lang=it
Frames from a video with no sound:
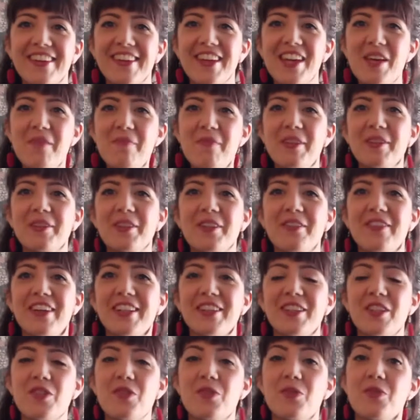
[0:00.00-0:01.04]

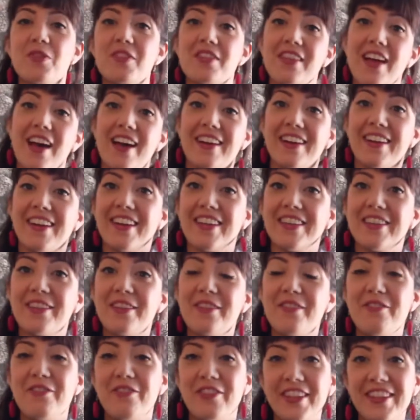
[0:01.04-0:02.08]
Bentrovati su
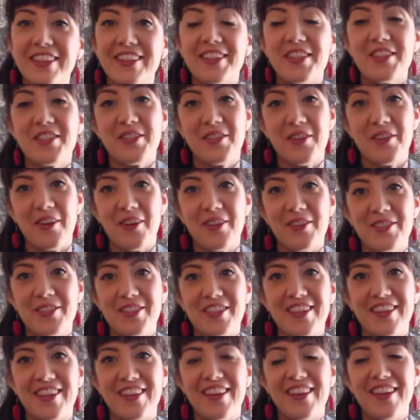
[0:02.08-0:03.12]
Stargate, Vita da
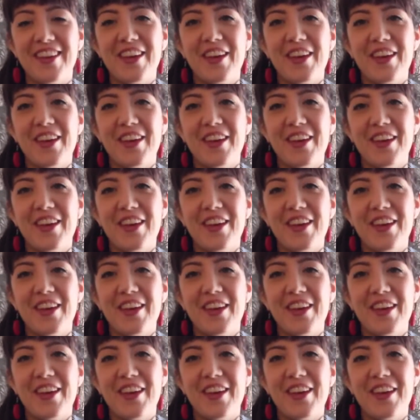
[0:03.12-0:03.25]
Sinology.